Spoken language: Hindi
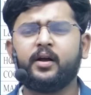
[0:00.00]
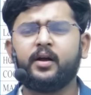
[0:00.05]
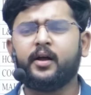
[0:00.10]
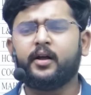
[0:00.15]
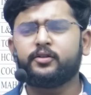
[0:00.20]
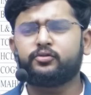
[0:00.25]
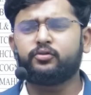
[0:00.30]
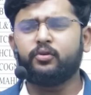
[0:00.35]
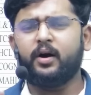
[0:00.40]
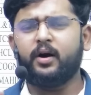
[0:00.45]

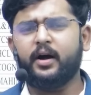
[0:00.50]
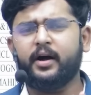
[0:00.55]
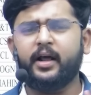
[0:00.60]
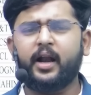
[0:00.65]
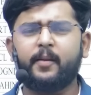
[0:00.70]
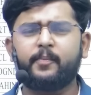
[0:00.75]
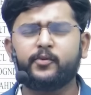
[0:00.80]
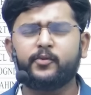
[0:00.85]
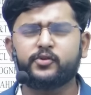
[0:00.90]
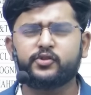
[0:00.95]
तो अगर
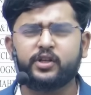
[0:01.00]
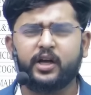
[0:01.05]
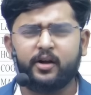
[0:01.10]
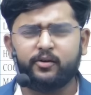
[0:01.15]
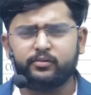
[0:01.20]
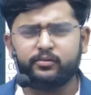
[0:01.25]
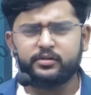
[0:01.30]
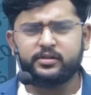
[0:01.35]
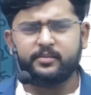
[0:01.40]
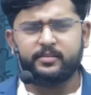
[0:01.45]
आपको सारा
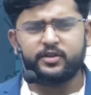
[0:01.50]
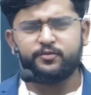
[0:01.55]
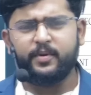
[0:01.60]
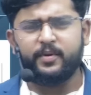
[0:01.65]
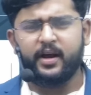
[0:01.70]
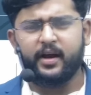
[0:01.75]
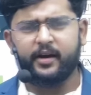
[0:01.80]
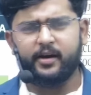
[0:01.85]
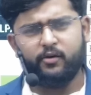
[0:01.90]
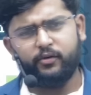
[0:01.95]
कुछ समझ में आ
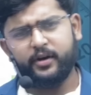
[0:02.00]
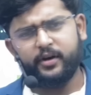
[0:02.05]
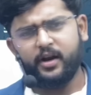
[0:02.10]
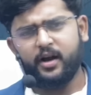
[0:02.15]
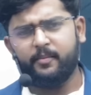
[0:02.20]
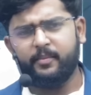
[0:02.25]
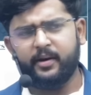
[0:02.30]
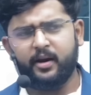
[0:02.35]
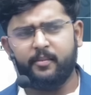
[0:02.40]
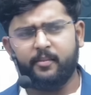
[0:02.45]
गया हो कि हाँ
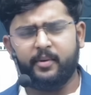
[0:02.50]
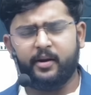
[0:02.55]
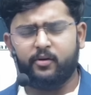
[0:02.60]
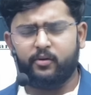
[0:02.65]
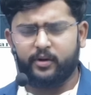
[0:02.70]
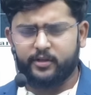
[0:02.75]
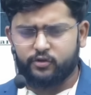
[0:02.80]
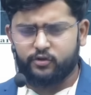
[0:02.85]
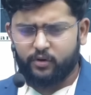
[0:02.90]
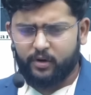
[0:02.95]
भैया मैं
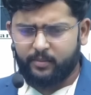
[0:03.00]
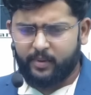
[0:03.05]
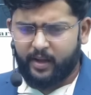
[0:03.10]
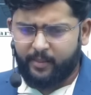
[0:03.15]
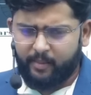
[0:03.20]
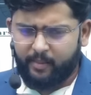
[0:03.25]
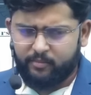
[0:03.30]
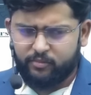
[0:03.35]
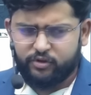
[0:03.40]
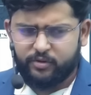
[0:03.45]
कॉलेजों के बारे में
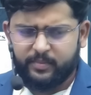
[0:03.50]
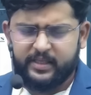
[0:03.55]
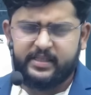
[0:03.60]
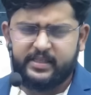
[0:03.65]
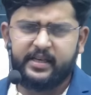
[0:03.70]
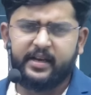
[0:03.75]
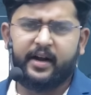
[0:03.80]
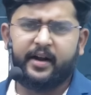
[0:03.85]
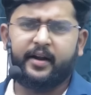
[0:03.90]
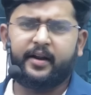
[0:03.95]
मुझे बेसिक
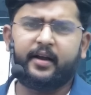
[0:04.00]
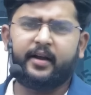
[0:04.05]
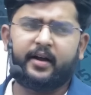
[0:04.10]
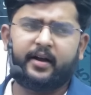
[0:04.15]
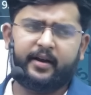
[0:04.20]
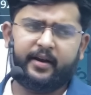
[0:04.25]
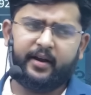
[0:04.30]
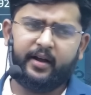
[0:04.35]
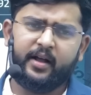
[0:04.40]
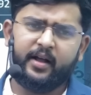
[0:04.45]
आइडिया आ
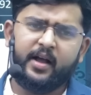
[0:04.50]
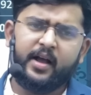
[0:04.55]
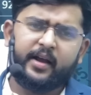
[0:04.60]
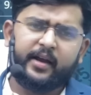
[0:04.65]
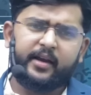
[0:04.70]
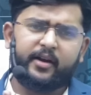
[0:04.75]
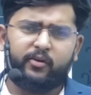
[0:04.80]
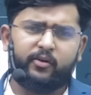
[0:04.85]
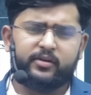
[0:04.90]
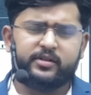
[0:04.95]
गया कि
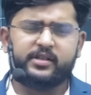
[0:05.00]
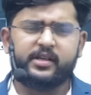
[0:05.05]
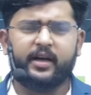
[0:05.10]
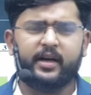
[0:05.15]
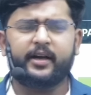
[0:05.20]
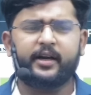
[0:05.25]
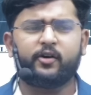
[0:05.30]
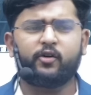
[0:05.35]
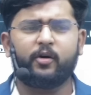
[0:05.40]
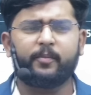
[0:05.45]
कौन से यहाँ के
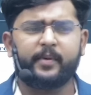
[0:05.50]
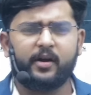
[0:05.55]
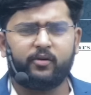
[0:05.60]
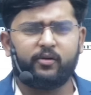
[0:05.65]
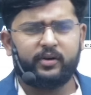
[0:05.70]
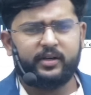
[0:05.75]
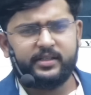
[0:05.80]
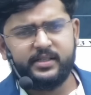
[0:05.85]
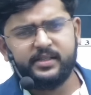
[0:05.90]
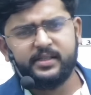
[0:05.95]
टॉप के
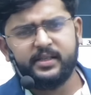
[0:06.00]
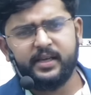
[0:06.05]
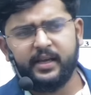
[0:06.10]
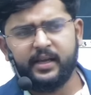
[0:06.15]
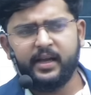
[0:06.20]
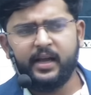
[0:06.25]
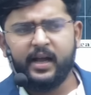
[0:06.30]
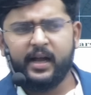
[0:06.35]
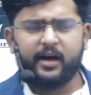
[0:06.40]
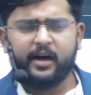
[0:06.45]
कॉलेजेस हैं
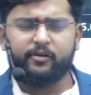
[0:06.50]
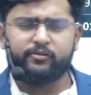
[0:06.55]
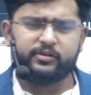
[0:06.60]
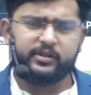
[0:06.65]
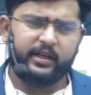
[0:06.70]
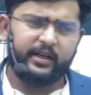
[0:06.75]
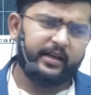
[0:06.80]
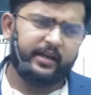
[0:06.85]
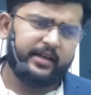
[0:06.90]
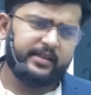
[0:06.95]

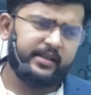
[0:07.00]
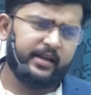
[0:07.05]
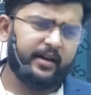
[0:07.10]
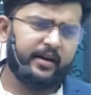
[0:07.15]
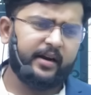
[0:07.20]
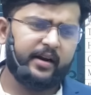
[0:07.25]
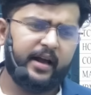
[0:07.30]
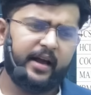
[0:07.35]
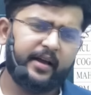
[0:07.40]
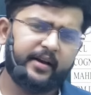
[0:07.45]
काउंसलिंग कैसे
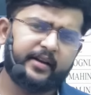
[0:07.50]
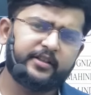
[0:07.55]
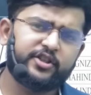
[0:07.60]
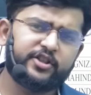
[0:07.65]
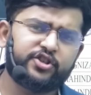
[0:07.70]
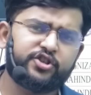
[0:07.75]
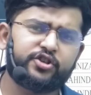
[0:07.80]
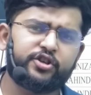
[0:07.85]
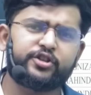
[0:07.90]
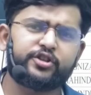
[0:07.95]
करना है
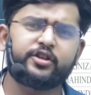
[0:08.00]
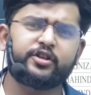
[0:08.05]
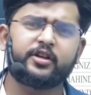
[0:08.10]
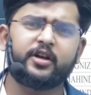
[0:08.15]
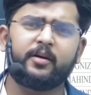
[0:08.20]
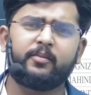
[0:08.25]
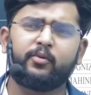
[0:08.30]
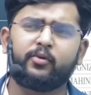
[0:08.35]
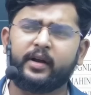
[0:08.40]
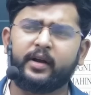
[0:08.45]
रजिस्ट्रेशन कब
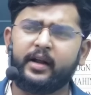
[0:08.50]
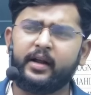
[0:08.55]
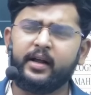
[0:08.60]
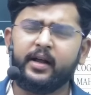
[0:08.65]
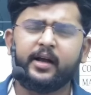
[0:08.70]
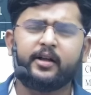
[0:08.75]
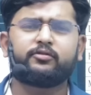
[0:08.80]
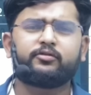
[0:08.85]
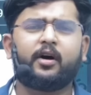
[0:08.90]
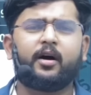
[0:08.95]
होना है
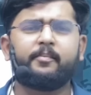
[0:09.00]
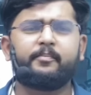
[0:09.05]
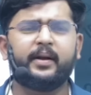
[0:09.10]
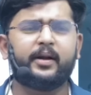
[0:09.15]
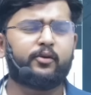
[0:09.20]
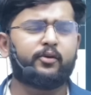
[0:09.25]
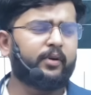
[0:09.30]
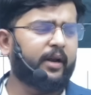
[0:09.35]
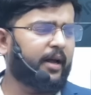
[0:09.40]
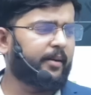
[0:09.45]
तो आप
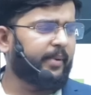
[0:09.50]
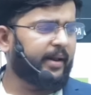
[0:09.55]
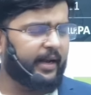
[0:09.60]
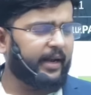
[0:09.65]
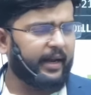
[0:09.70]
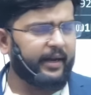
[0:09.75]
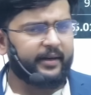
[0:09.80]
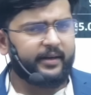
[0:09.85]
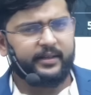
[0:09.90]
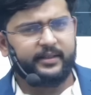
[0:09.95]
बिल्कुल एक बार
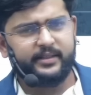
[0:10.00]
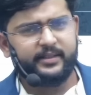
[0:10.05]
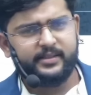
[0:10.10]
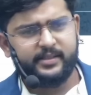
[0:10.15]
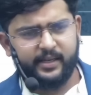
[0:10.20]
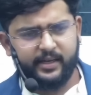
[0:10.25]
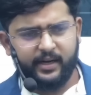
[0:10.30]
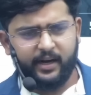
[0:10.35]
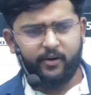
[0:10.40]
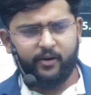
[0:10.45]
लाइक कर
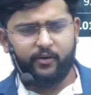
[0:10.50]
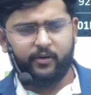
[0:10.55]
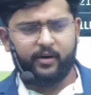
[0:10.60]
दीजिएगा और